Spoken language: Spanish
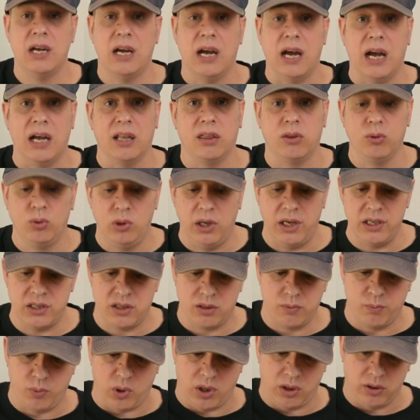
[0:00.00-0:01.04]

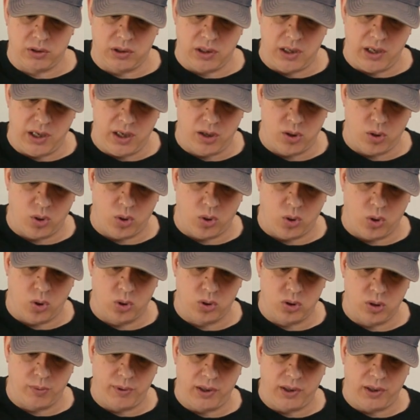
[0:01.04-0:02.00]
azules, voy a obtener otro